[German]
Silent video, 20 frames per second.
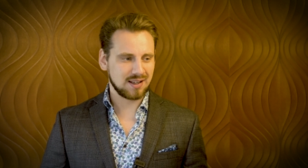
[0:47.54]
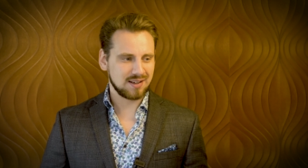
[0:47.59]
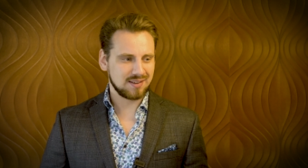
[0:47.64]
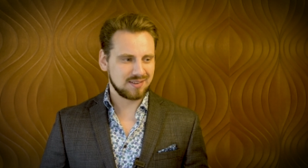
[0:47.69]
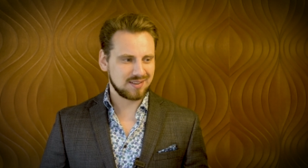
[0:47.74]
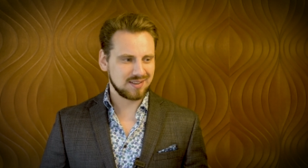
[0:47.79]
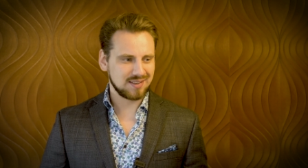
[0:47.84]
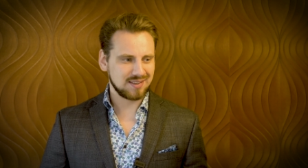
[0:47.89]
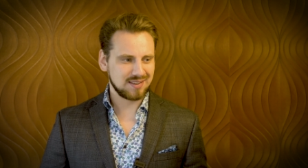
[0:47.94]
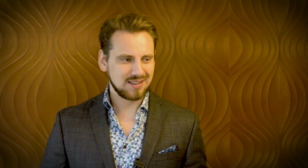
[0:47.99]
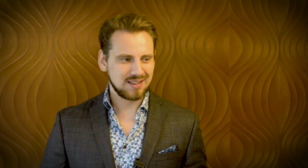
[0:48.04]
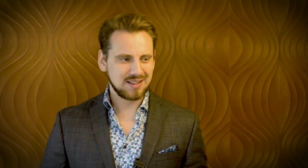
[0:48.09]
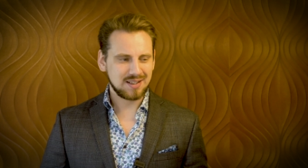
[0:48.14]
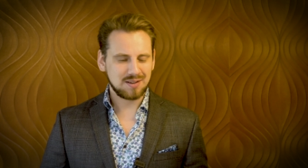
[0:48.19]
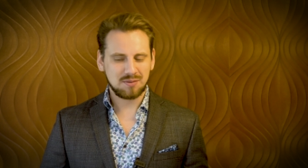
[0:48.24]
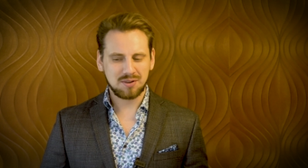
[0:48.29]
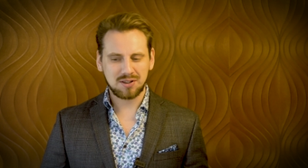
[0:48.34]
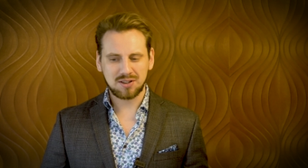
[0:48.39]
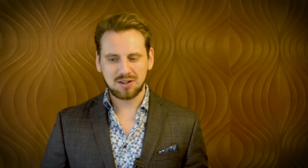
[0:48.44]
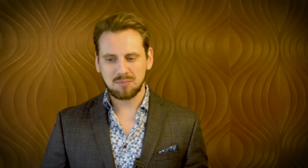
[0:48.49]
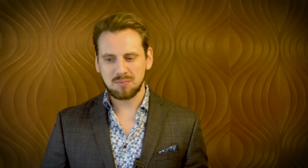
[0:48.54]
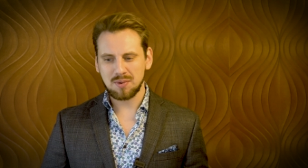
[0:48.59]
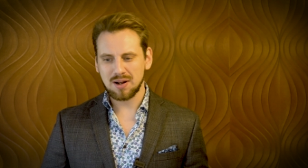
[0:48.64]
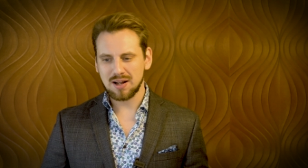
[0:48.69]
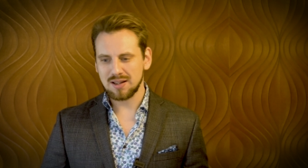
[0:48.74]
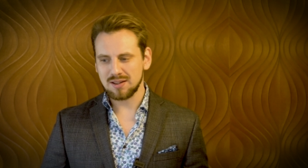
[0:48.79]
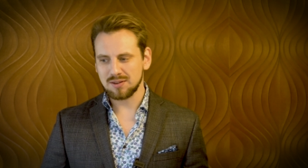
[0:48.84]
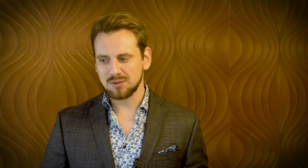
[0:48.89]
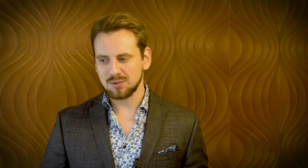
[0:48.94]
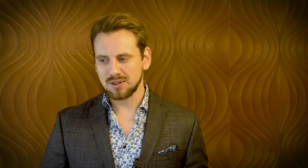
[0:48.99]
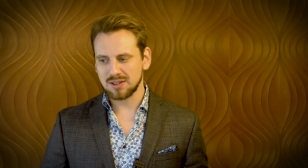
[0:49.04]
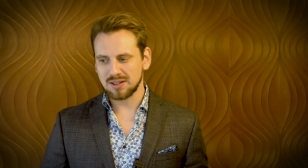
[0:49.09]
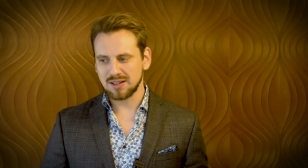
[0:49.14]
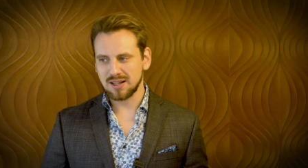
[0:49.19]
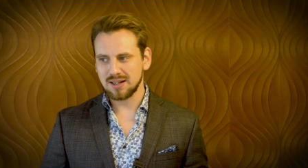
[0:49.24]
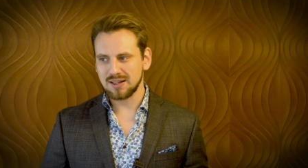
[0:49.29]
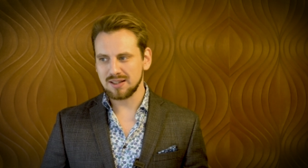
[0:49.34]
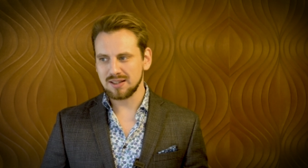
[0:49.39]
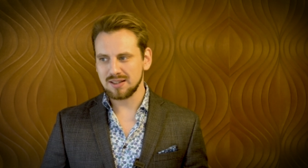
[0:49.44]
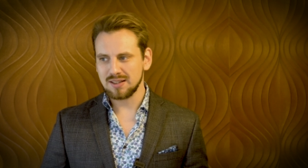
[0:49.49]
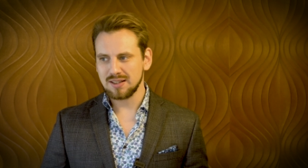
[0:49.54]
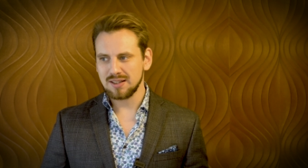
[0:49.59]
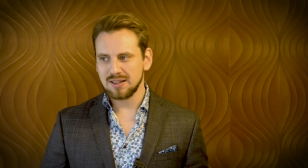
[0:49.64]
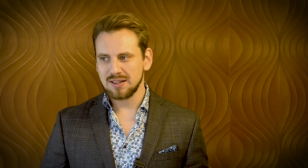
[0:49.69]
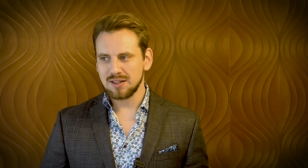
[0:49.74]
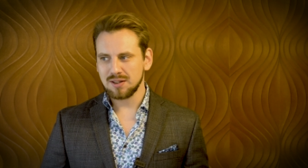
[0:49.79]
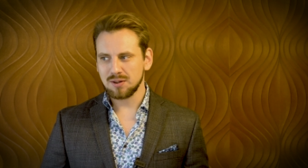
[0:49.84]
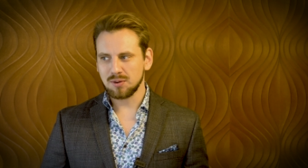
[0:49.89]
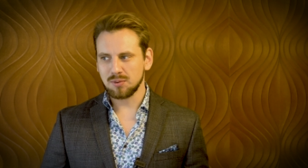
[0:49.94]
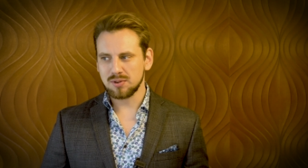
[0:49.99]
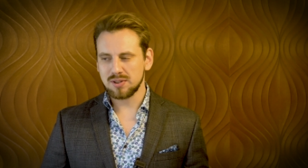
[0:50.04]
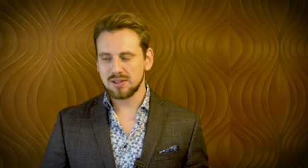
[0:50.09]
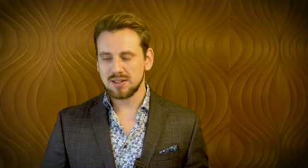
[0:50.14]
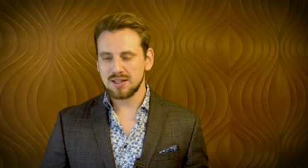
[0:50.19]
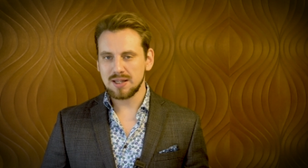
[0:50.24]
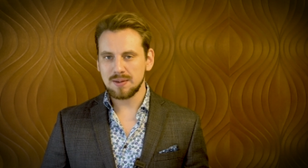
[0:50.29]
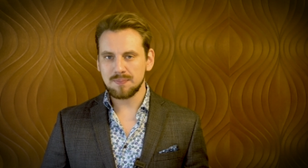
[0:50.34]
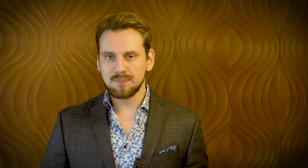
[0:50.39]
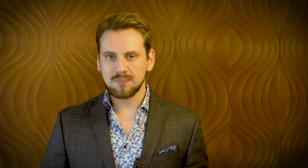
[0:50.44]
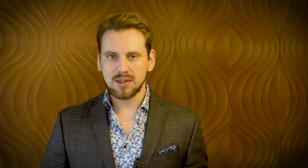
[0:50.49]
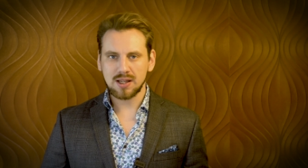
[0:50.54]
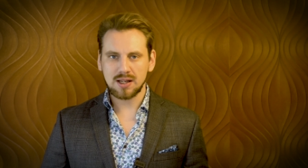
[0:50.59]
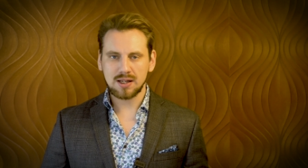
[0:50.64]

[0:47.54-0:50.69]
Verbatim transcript: Ganze wird nochmal so eine kleine Runde nehmen.